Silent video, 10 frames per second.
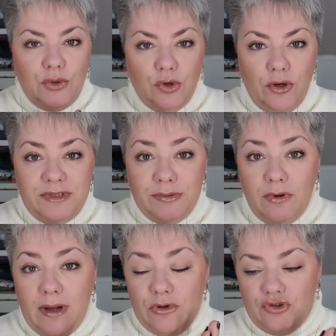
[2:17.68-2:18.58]
Donc, le petit
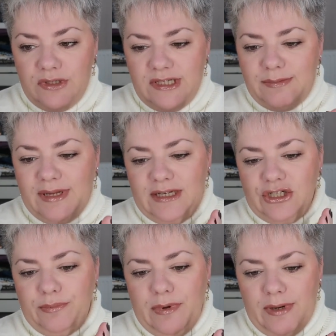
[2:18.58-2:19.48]
programme, que je vous ai dit ce
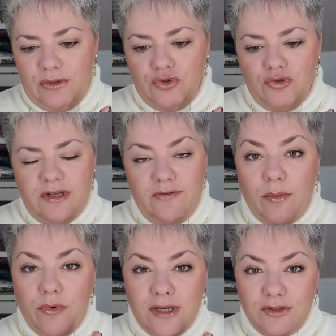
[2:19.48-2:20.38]
matin, j'ai pas mal de choses à
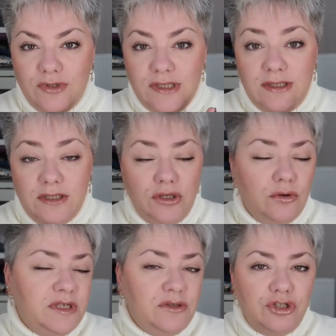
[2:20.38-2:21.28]
faire pour la société. J'ai des
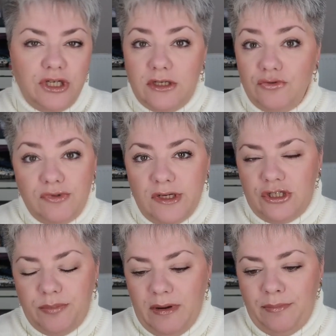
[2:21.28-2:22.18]
remises de chèques et tout ça.
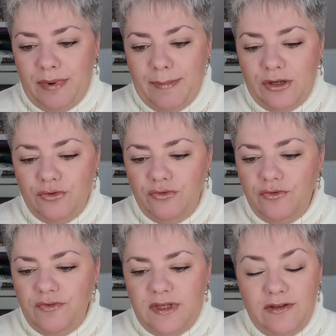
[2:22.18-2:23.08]
J'ai pas, mal de
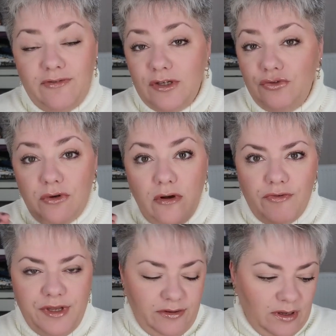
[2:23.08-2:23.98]
devis, des factures à
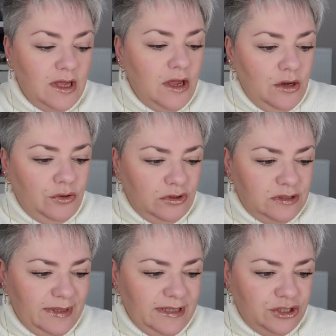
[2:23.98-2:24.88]
envoyer. Donc,
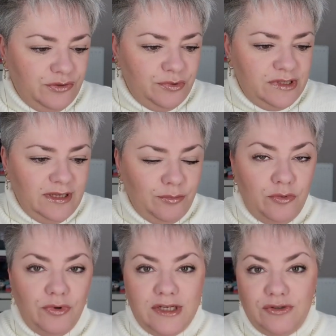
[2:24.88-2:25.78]
ce matin, je vais bosser un
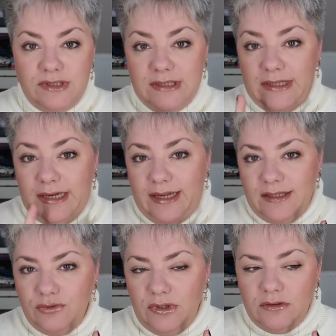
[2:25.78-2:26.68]
peu pour la société. Là,
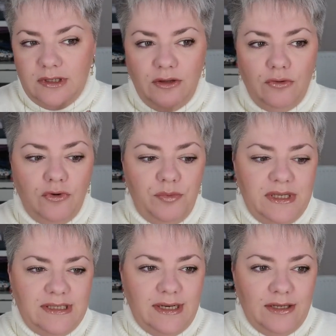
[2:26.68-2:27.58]
Enzo, il est en train de
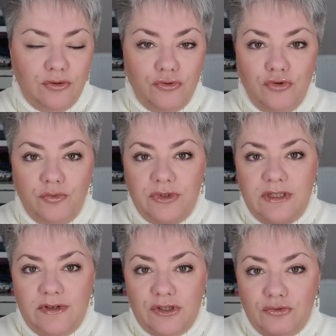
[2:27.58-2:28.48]
recopier sa lettre de,
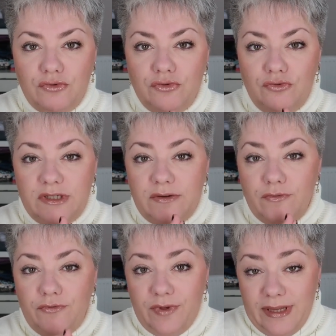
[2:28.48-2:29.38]
motivation que nous
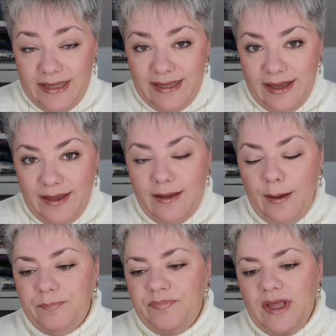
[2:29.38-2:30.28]
avons fait
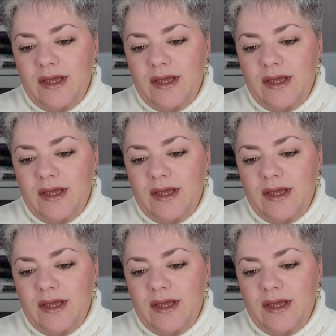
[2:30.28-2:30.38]
hier.